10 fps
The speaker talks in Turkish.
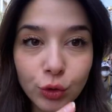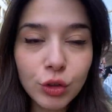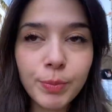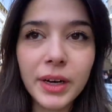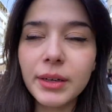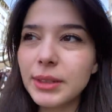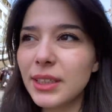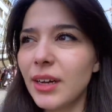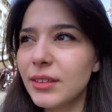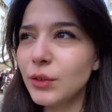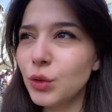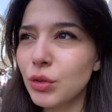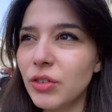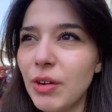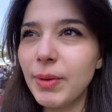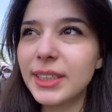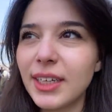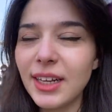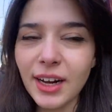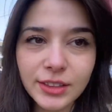Çünkü para miktarı da yüklü ve
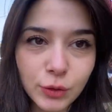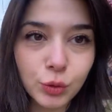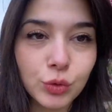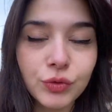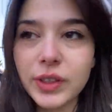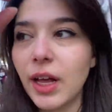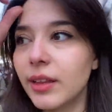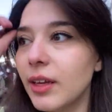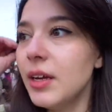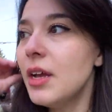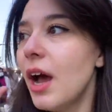pazarda her şey uygun fiyatlı.